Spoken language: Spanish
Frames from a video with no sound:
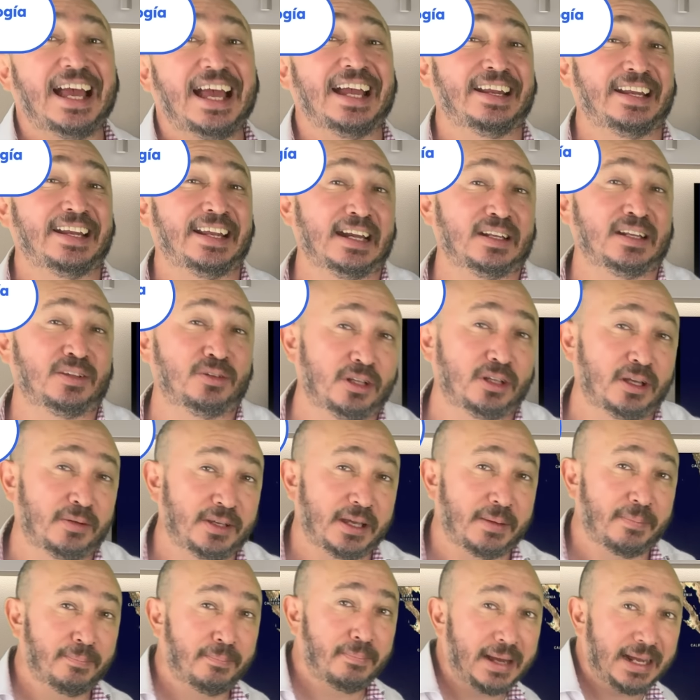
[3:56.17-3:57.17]
a agregar todavía
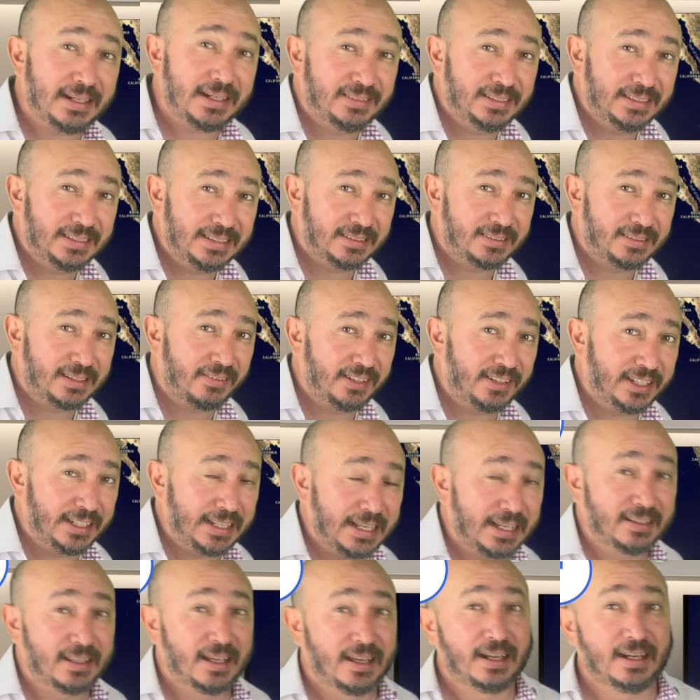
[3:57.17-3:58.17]
más
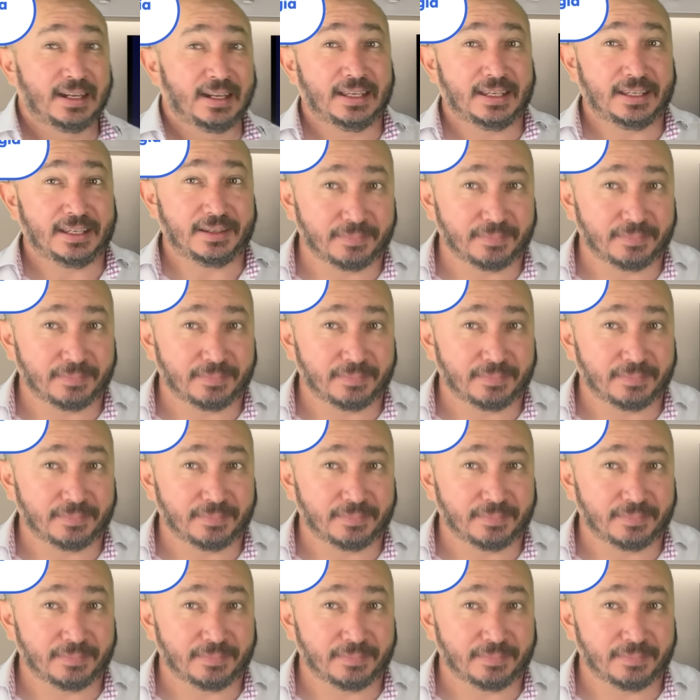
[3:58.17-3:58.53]
inestabilidad y